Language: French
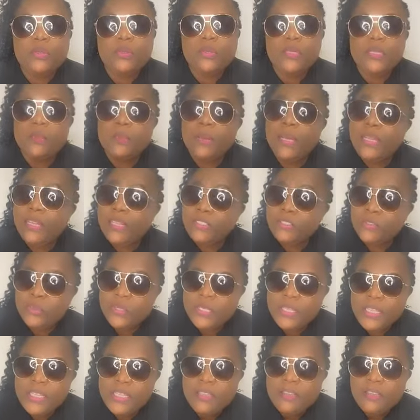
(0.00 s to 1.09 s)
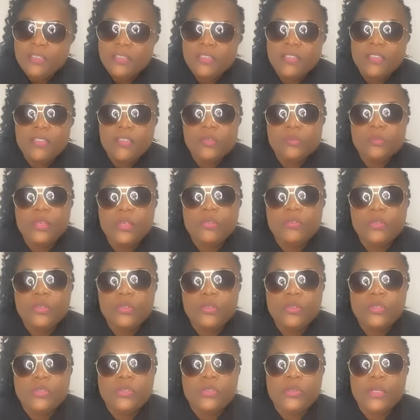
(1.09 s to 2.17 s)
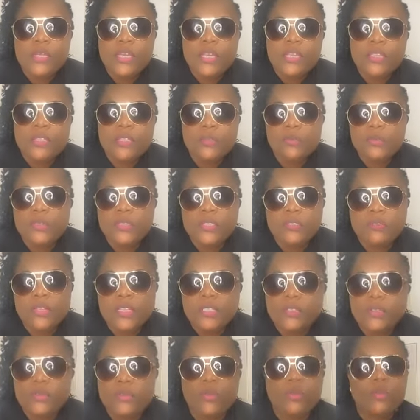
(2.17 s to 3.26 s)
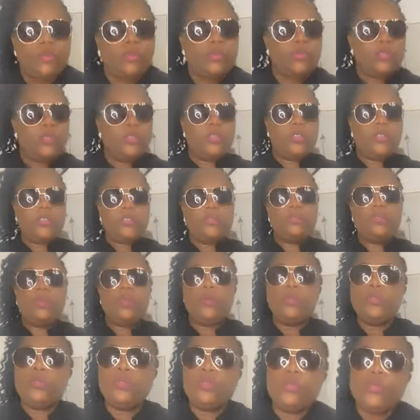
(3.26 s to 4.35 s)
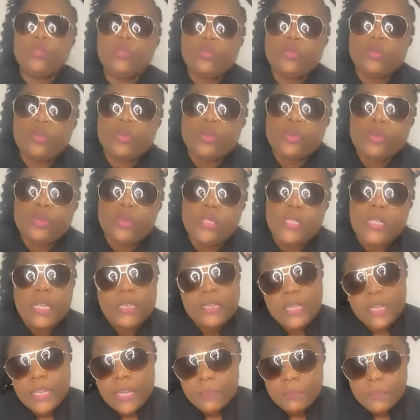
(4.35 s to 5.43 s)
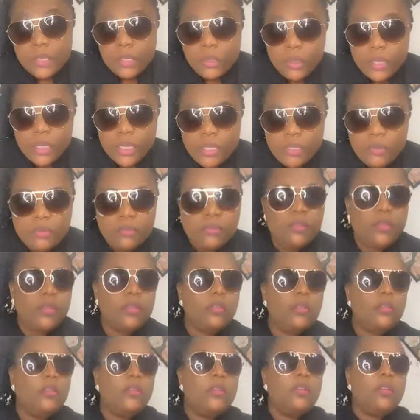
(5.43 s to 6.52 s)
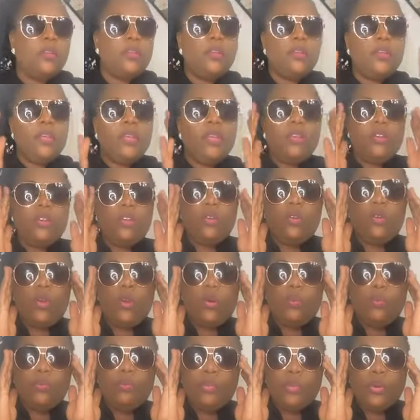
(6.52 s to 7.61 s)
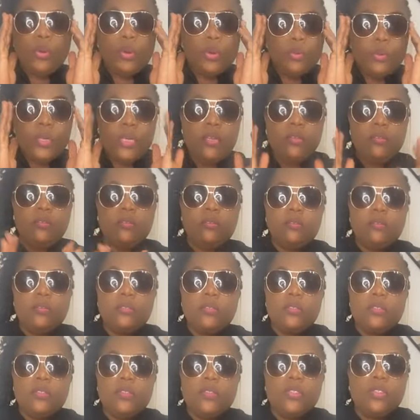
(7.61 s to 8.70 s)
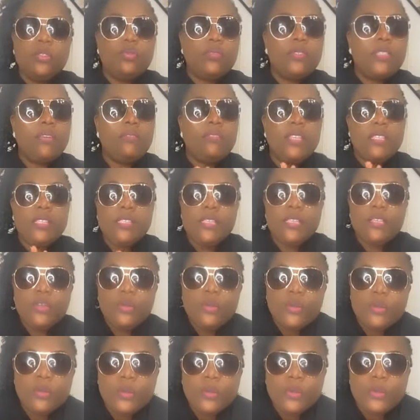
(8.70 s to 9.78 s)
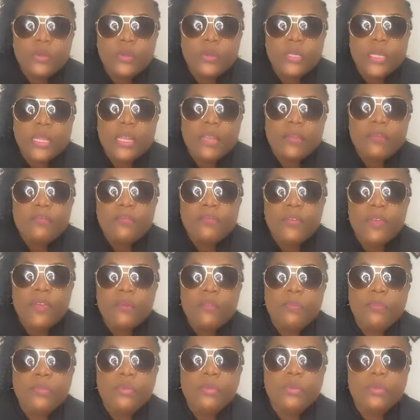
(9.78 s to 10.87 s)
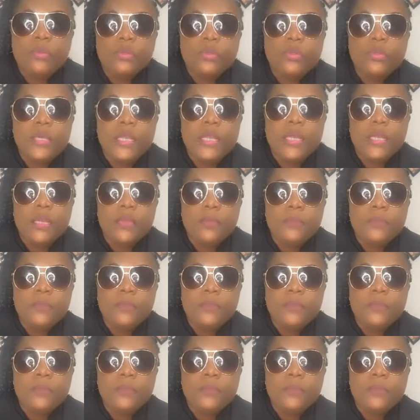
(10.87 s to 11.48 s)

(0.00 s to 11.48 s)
le déballage de l'île, bienvenue sur LD Motivation. Et nous continuons toujours dans la thérapie de l'île. Et comme promis, je vous avais dit qu'on allait faire pour les